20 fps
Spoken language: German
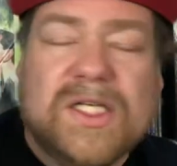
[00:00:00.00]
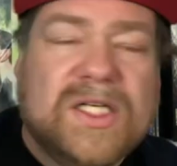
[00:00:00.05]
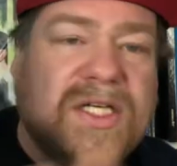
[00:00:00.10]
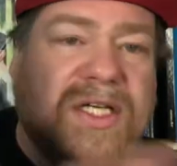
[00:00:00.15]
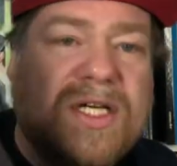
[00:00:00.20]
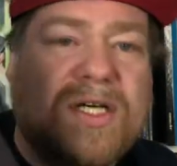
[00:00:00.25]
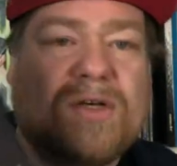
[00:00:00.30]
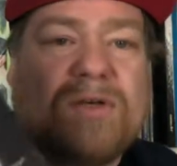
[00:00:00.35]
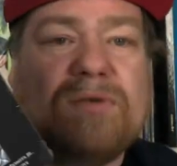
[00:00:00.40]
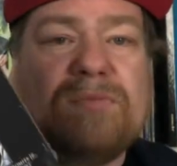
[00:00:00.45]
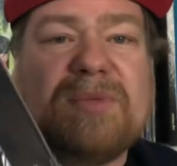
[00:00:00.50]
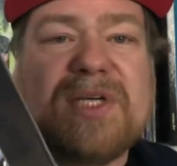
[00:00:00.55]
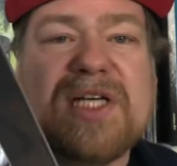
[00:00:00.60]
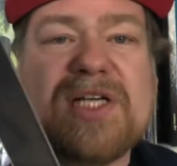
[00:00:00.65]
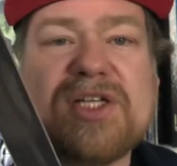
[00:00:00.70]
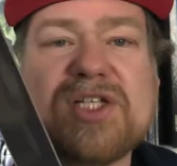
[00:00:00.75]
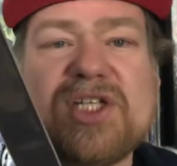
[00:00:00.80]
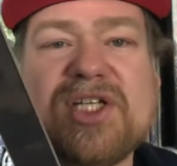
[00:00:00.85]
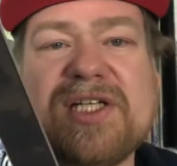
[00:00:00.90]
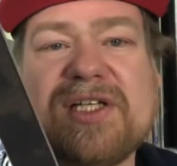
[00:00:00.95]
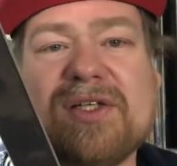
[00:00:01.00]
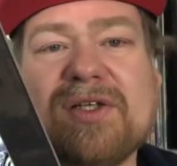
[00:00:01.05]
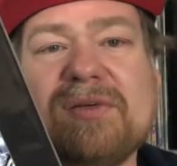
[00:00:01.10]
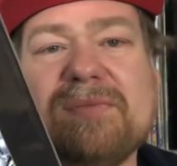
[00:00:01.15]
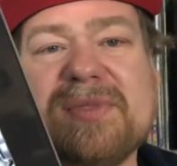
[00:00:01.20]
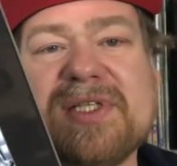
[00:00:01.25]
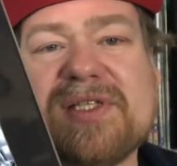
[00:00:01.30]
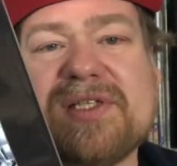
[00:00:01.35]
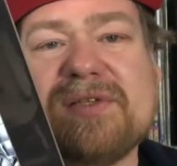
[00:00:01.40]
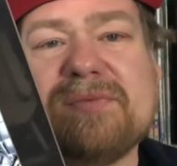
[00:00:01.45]
Ja, und bei Chat
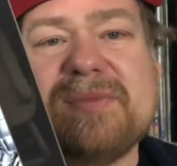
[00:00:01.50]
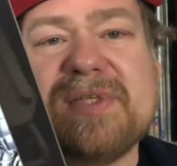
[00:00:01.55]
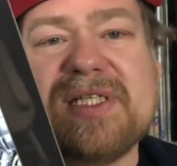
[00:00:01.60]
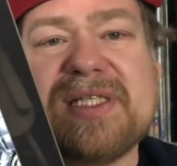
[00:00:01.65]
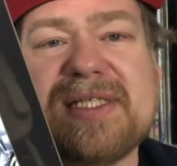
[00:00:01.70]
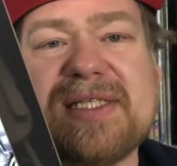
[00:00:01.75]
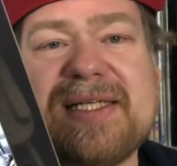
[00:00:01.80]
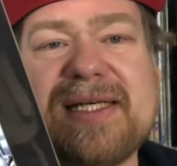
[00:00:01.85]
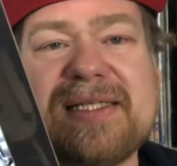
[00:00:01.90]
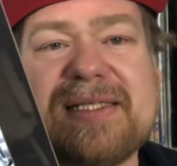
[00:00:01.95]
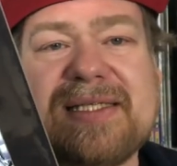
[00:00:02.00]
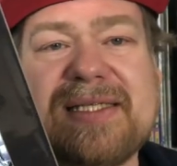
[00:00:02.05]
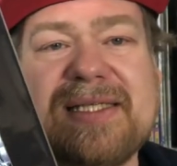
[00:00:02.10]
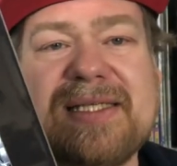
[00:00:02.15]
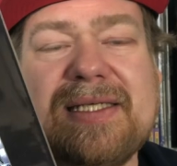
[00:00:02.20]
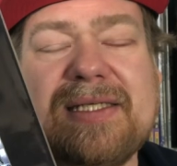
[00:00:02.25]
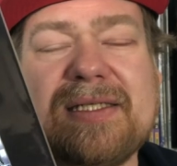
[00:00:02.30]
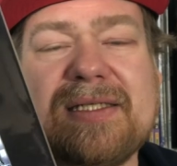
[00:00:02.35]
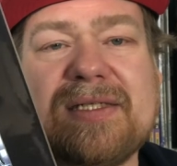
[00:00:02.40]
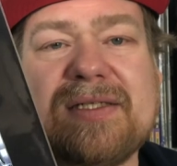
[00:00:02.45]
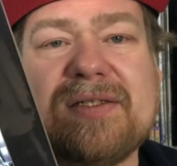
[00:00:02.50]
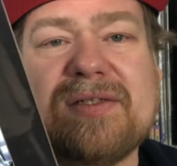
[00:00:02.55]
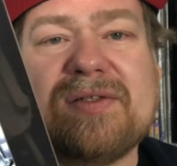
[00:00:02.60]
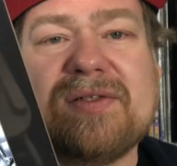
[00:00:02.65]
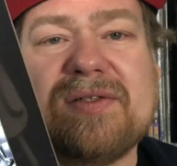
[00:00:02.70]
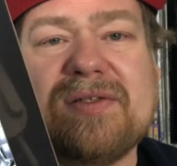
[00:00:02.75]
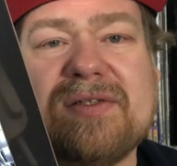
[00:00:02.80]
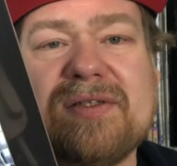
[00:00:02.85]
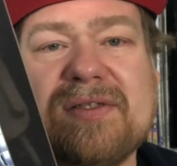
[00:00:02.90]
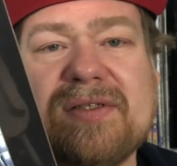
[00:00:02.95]
kommt jetzt zumindest das hier
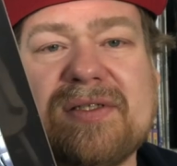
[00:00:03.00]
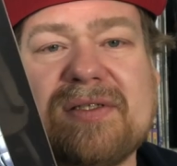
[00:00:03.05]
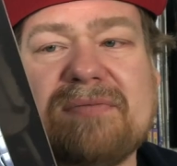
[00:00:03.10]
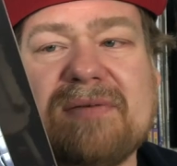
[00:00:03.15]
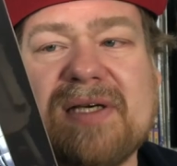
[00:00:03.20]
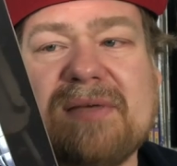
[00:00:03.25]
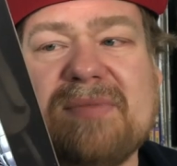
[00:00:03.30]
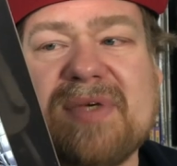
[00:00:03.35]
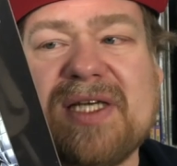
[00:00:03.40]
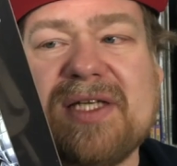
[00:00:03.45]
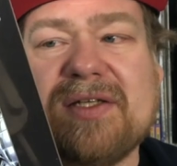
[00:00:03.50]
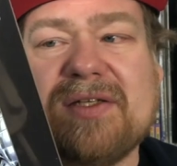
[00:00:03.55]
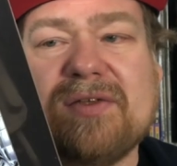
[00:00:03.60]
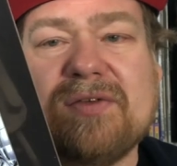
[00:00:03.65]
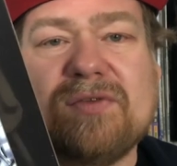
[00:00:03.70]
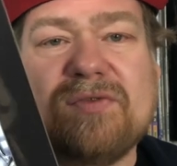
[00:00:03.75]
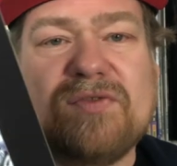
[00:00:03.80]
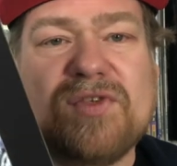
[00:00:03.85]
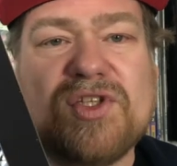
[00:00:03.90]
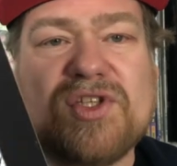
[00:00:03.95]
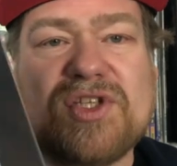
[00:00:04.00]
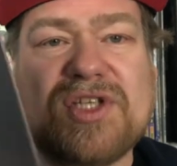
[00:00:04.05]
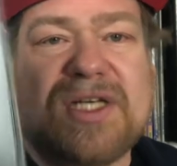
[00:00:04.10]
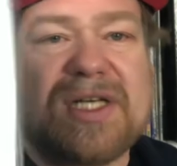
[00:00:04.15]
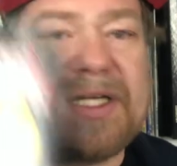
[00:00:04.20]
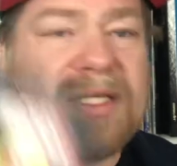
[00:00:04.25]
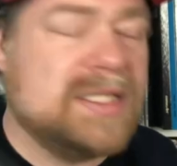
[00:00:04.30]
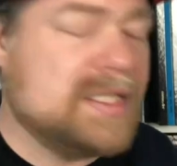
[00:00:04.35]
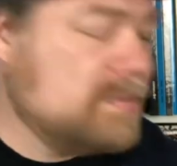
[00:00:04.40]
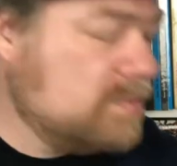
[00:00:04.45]
und zwei Bänden und wie
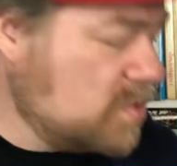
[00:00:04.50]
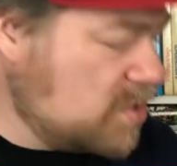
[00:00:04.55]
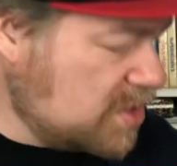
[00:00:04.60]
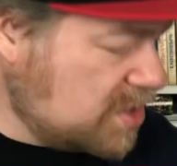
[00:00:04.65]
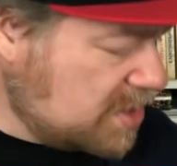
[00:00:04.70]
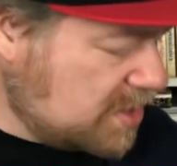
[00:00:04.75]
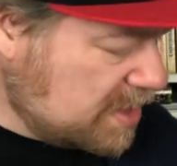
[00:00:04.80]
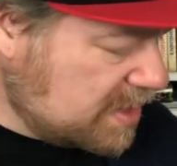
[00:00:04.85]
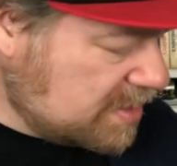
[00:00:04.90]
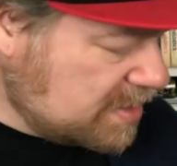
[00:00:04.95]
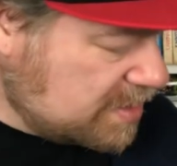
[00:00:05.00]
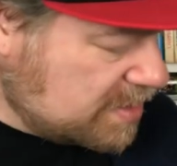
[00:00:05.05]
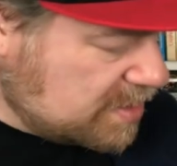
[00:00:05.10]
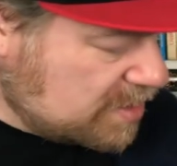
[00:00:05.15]
gesagt, da musste ich dann